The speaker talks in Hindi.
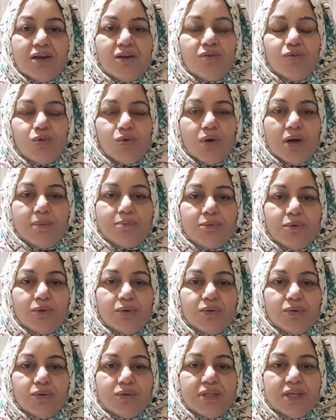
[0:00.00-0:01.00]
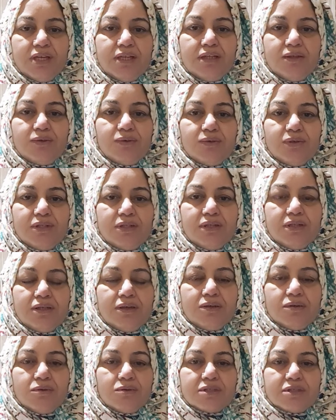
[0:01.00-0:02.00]
वो आपको उनको देनी होगी
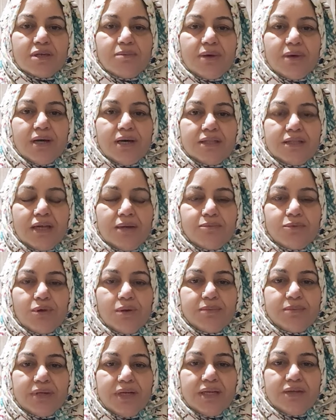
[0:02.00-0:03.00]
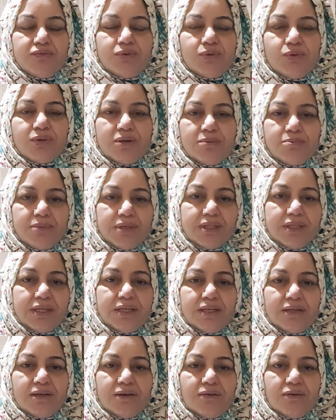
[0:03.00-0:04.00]
उसके बाद आपको अपना एक फ़ोन नंबर
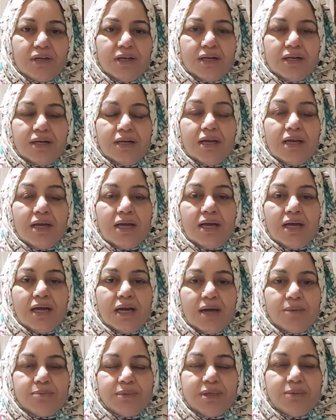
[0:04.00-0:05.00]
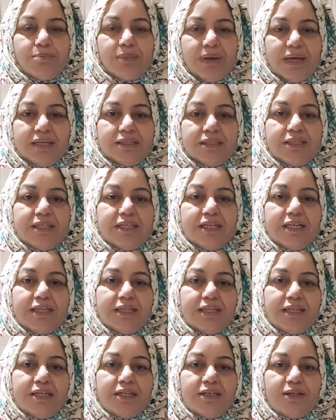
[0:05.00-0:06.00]
देना होगा अपनी बैंक
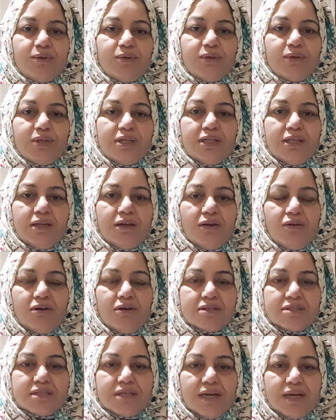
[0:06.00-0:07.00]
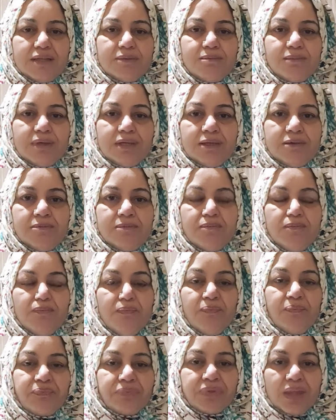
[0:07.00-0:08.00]
डिटेल देनी होगी और साथ में
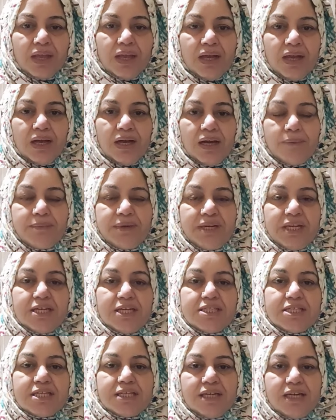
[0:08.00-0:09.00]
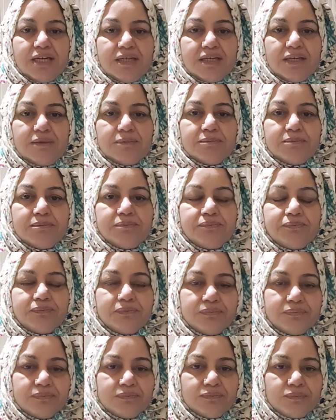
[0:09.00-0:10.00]
अपने किचन का नाम
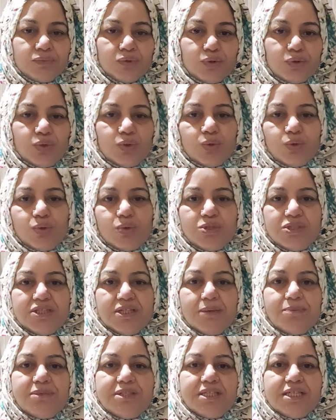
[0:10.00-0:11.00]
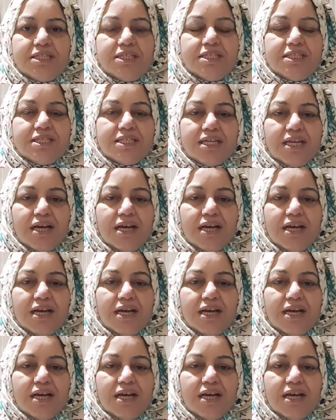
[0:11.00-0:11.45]
तो जब ये चीज़ें